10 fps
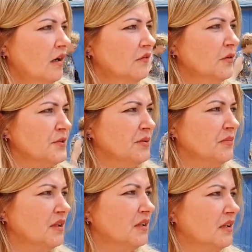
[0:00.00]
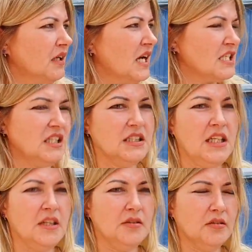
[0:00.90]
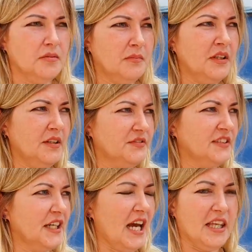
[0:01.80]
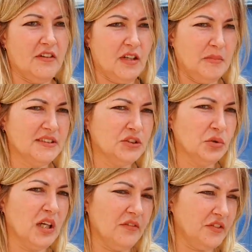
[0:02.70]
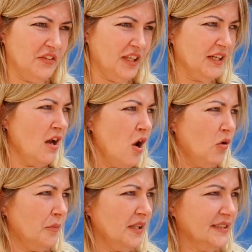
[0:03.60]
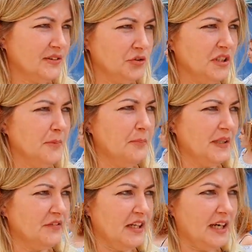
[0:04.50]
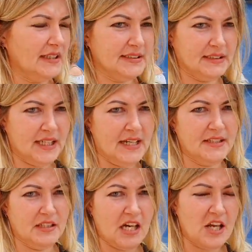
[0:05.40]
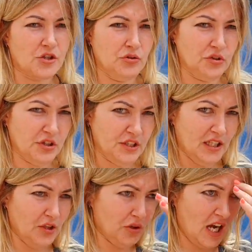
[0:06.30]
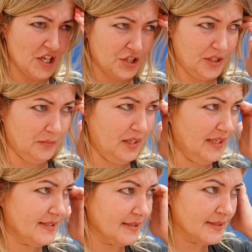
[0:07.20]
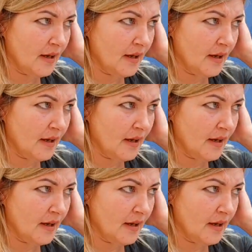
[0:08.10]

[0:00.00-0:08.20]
В общем, каждый день мы вздрагиваем от стука в дверь. У меня суды по два раза на день, каждую неделю, каждый месяц.